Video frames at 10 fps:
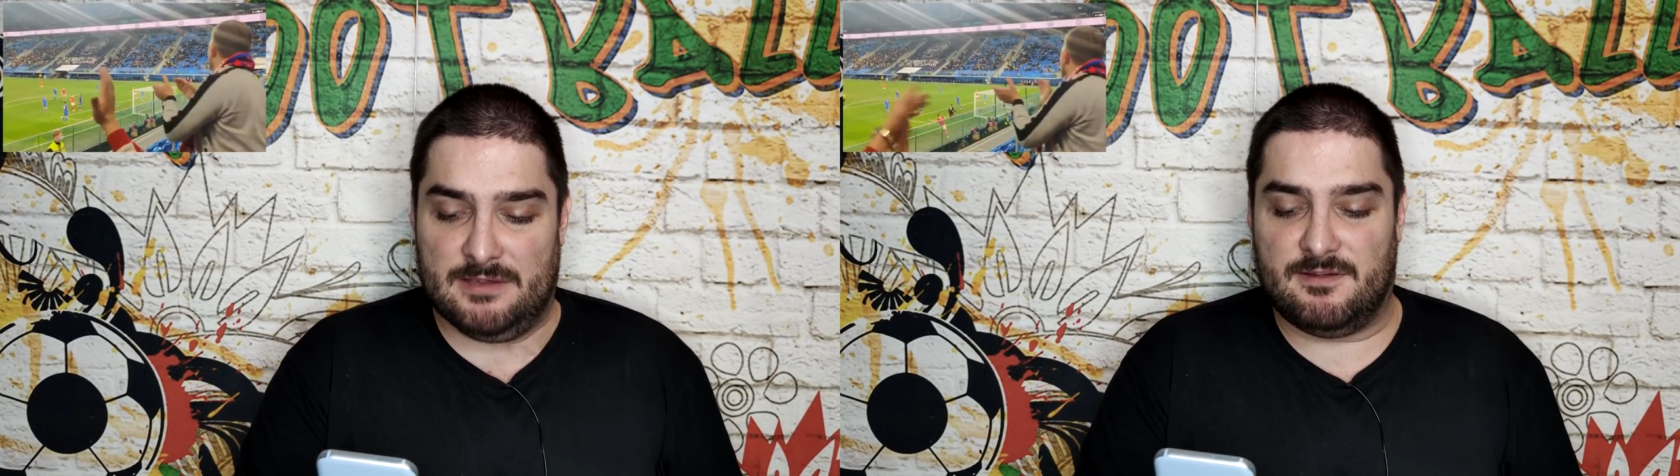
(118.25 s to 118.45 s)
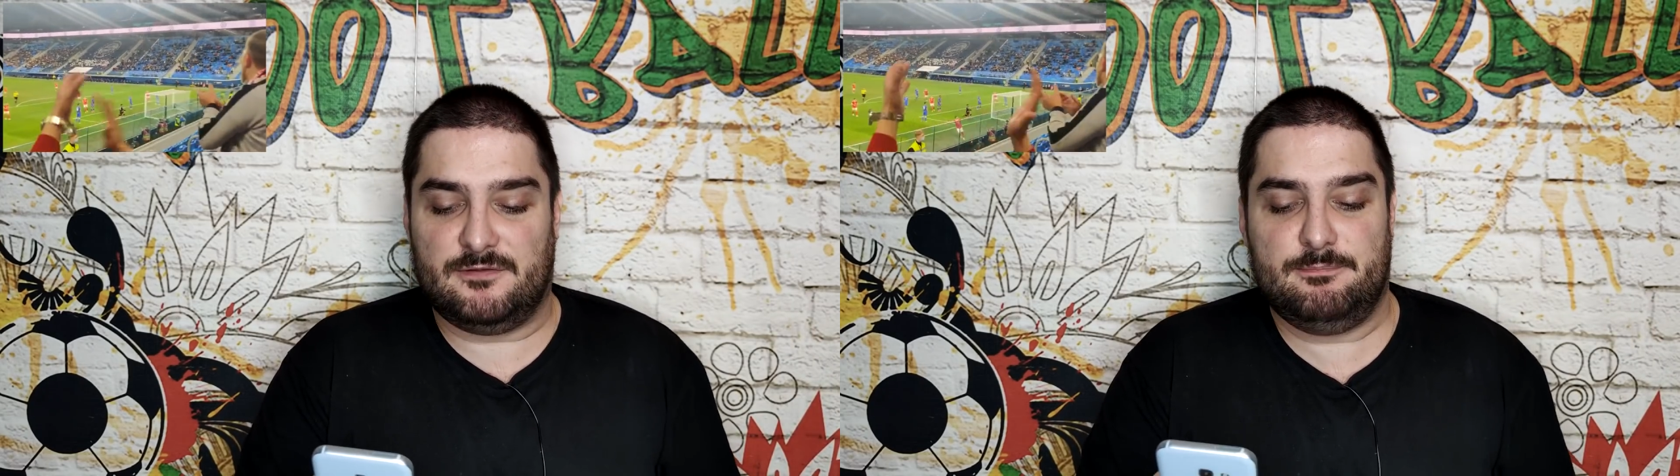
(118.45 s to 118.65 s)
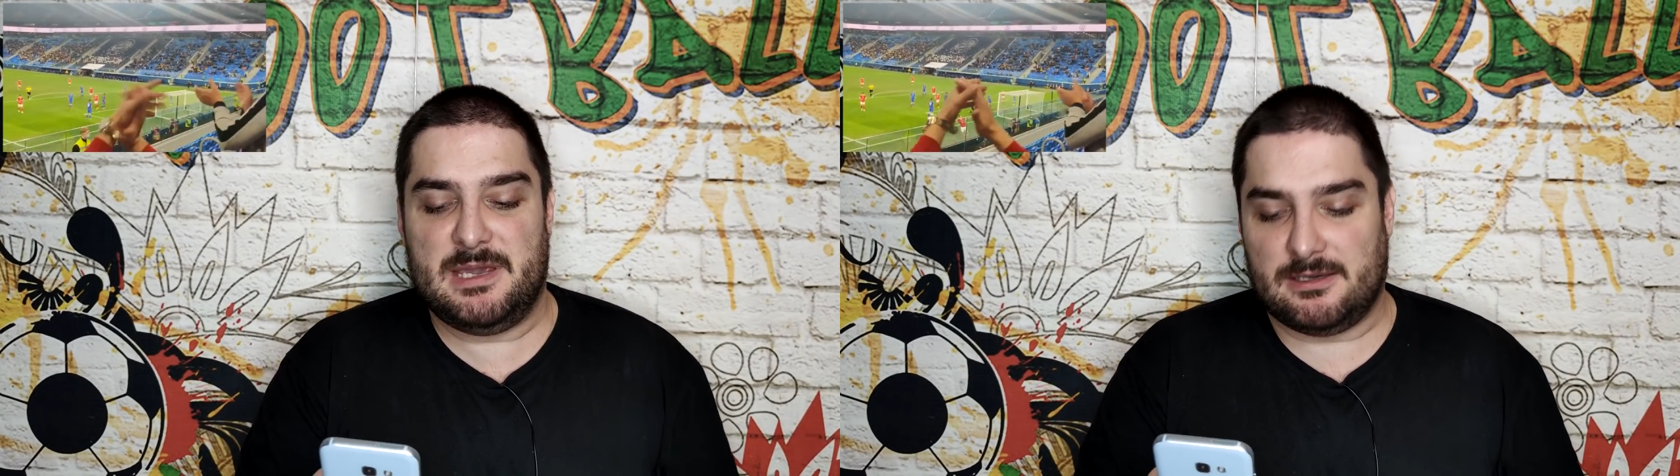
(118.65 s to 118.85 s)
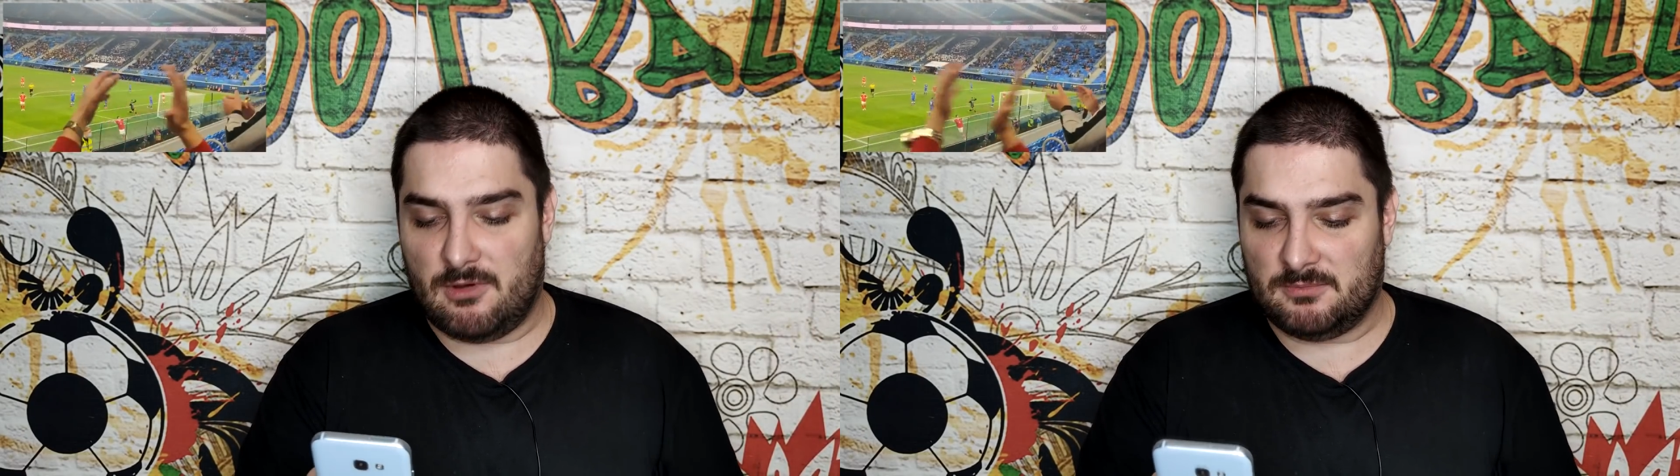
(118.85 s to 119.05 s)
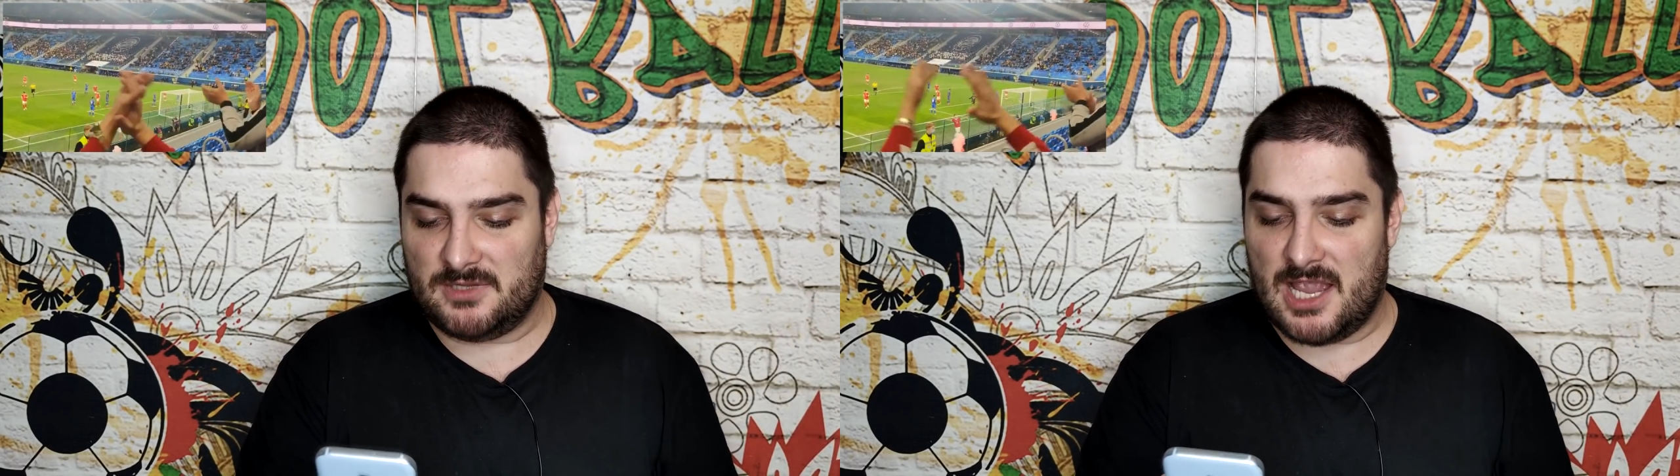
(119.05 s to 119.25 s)
Ведь в
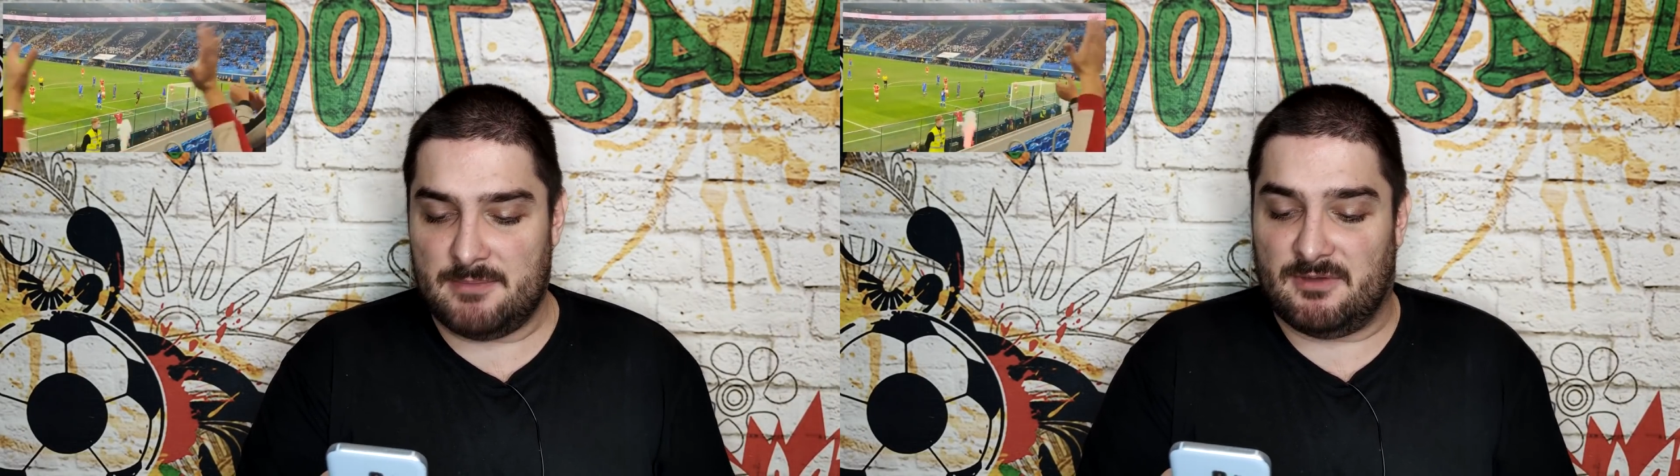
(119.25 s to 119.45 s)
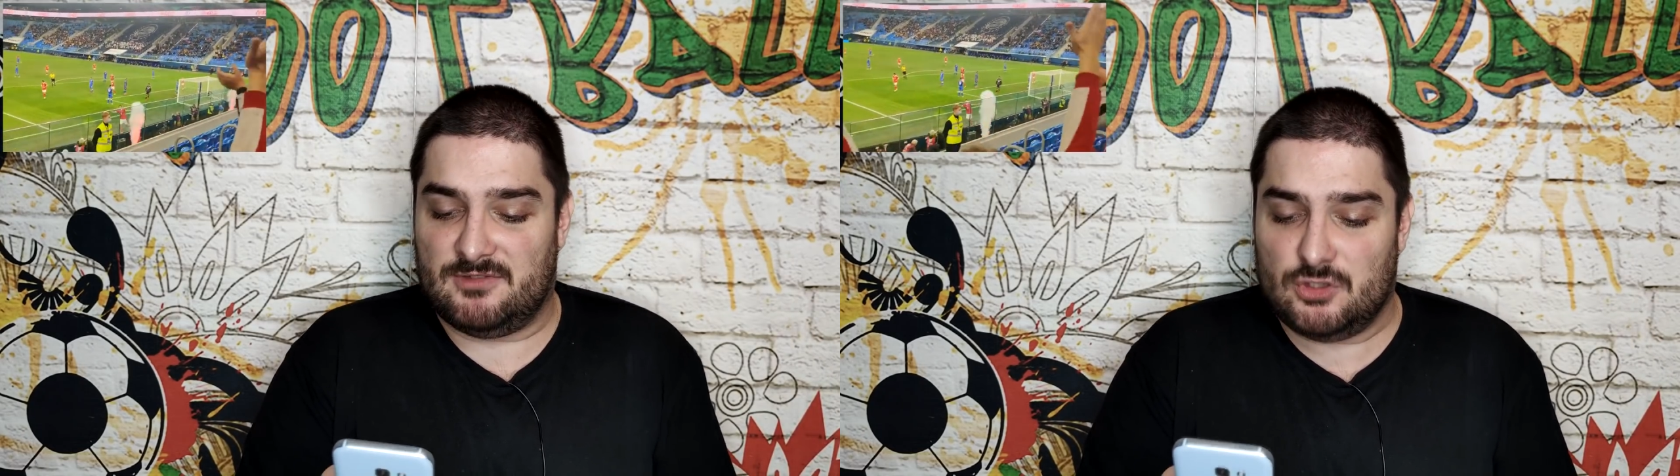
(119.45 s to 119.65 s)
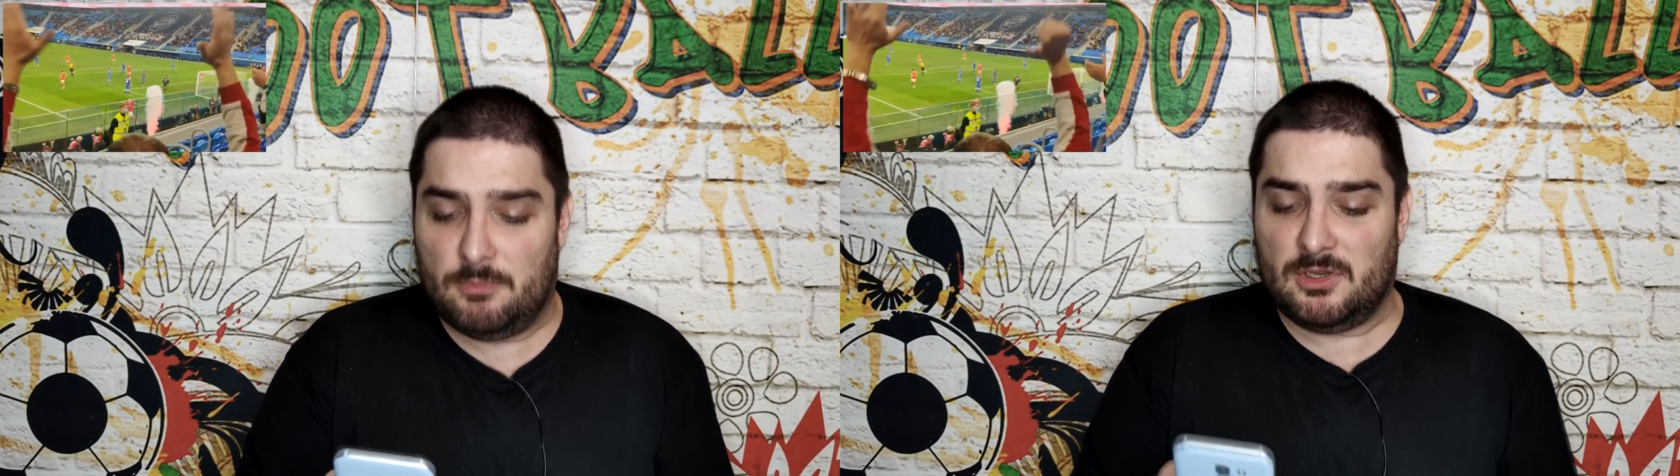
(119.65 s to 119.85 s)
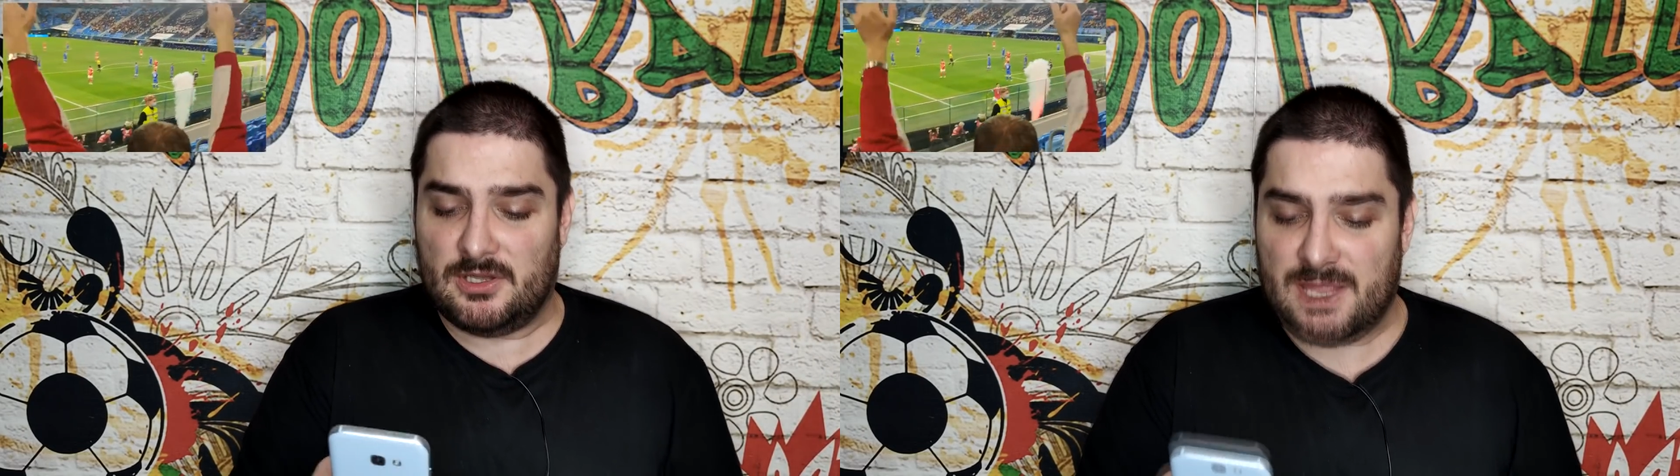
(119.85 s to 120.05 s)
первом тайме все было